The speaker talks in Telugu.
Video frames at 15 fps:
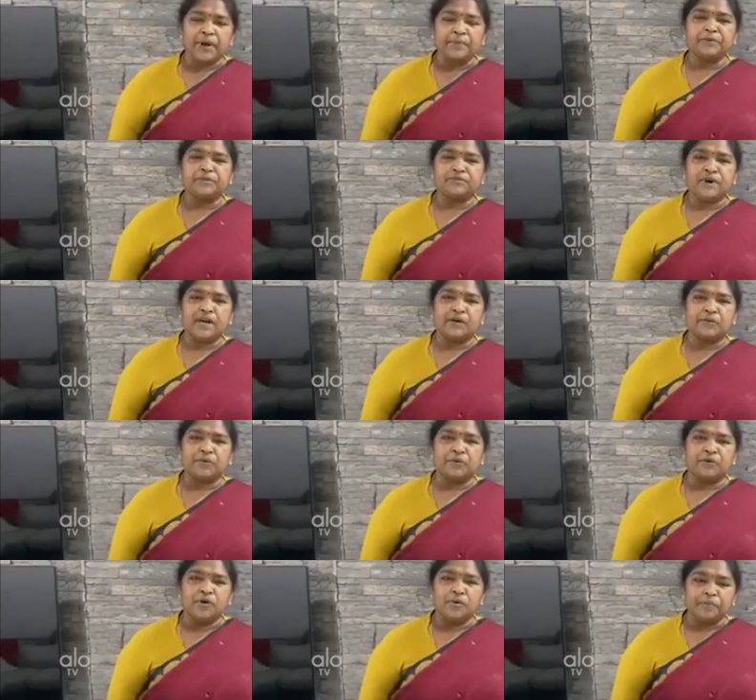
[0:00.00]
ప్రభుత్వాలకు
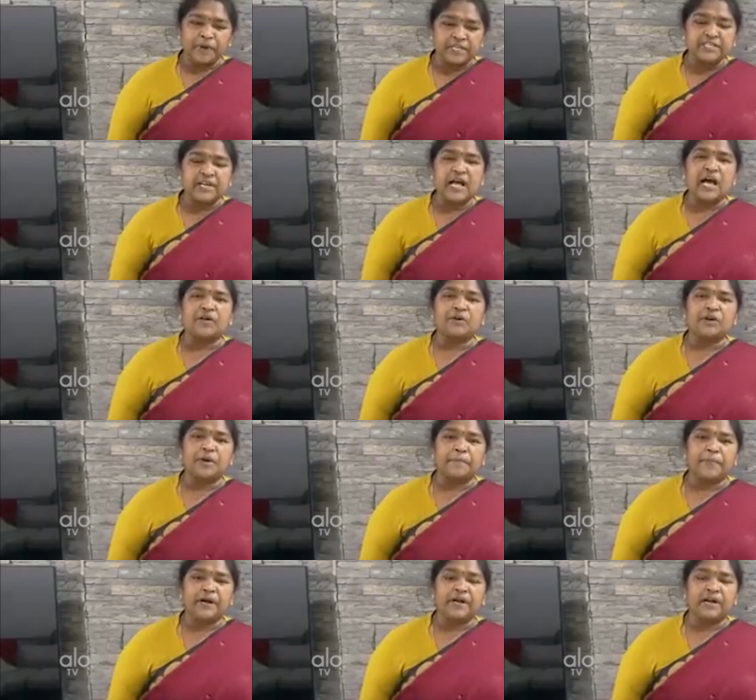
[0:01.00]
ప్రజల
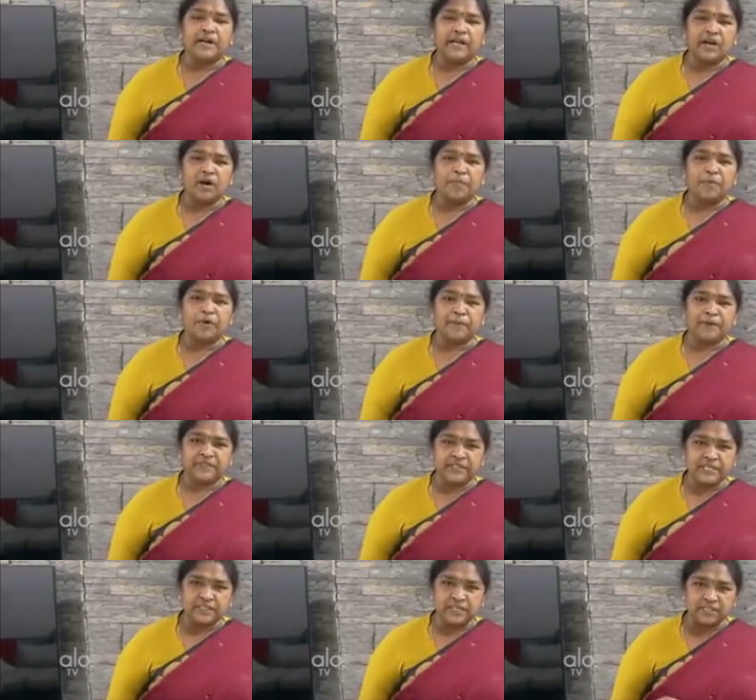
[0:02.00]
ఆరోగ్యం పట్ల లేకపోవడం
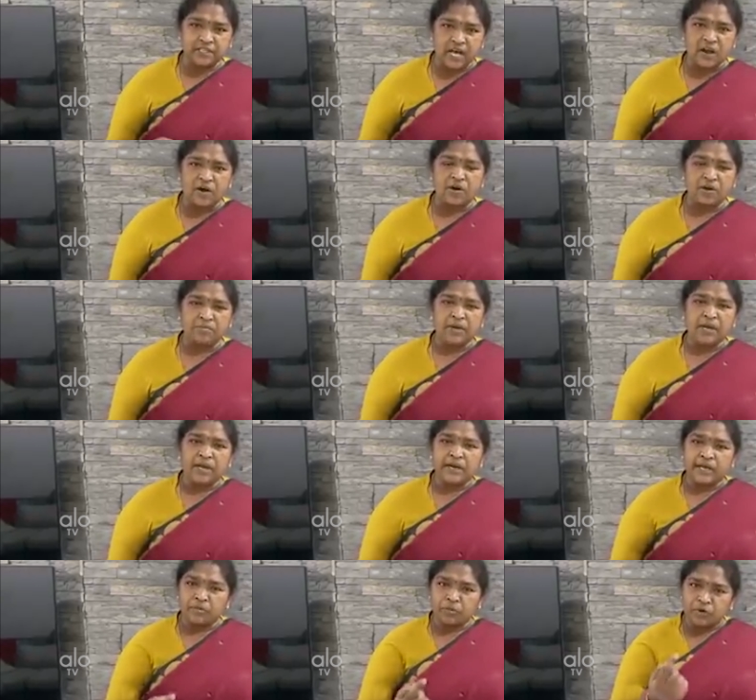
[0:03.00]
అత్యంత దారుణం
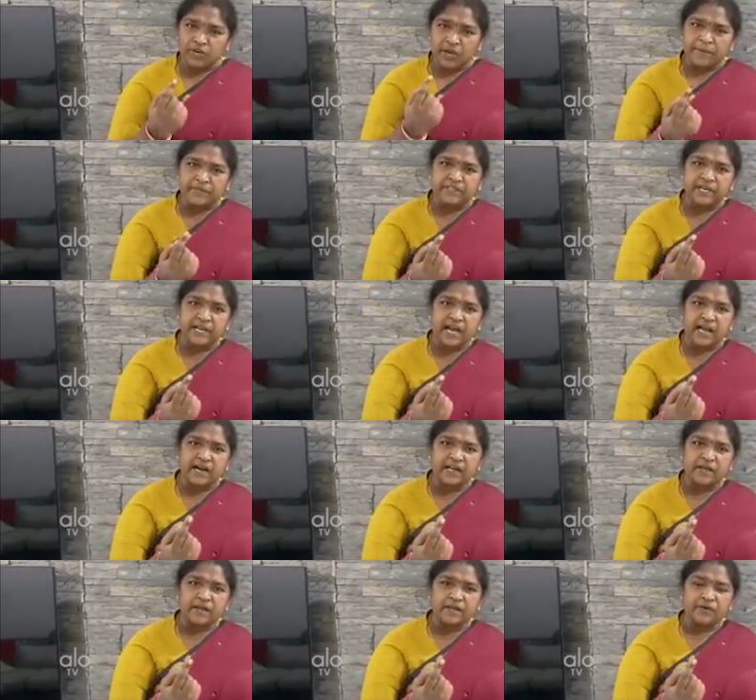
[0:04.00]
నేను ముఖ్యమంత్రి
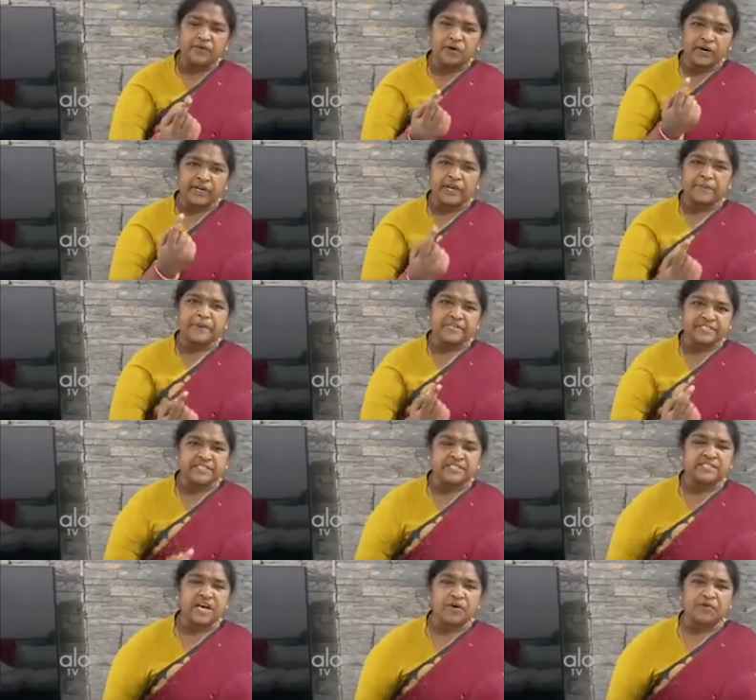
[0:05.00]
గారిని ఒకటే
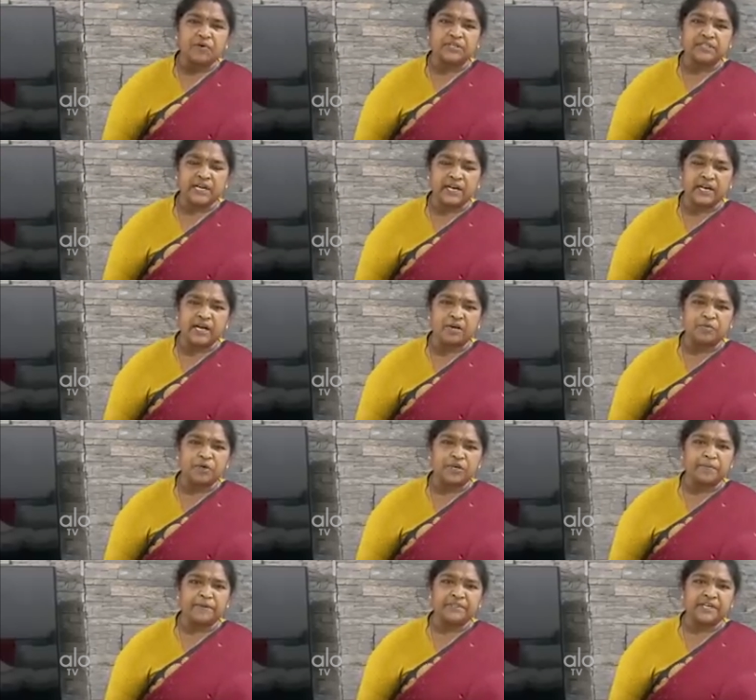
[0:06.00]
ప్రశ్నిస్తా ఉన్నా తెలంగాణ
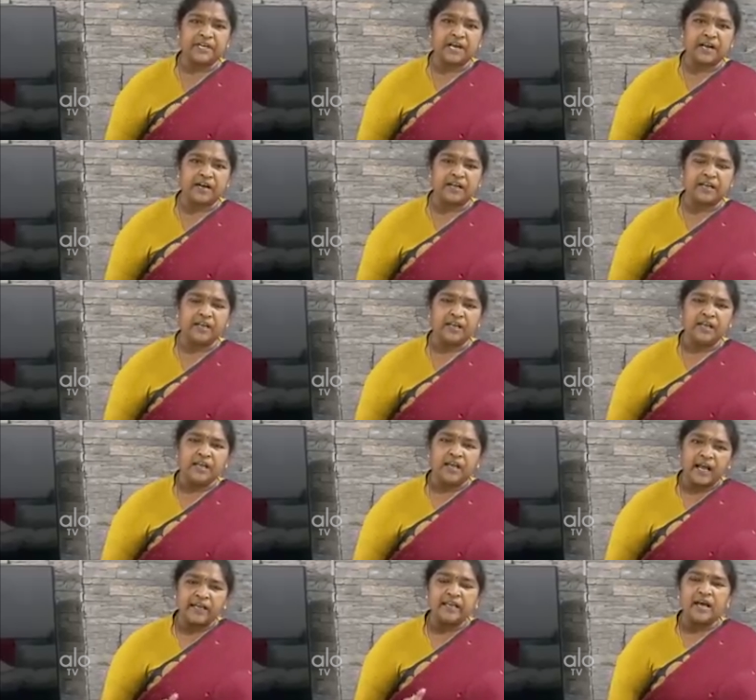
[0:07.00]
ముఖ్యమంత్రి గారిని
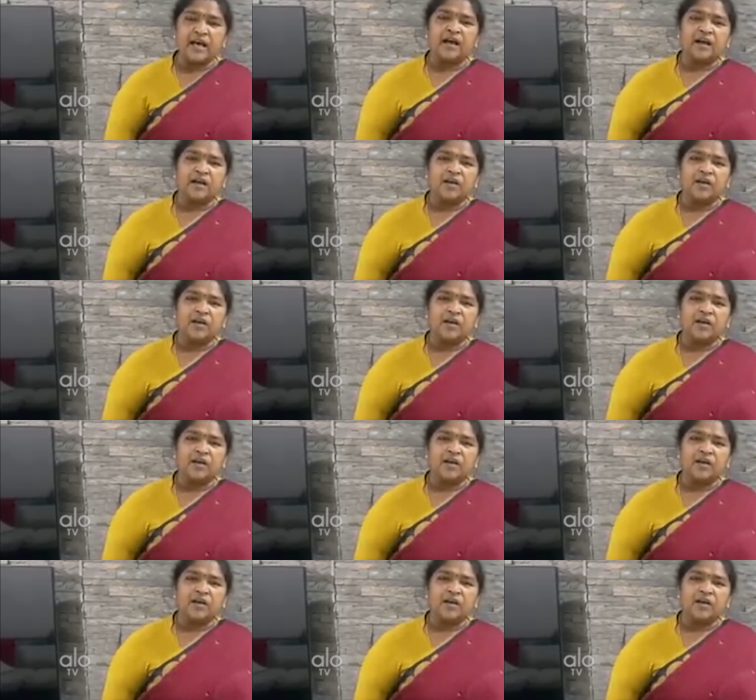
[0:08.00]
అయ్యా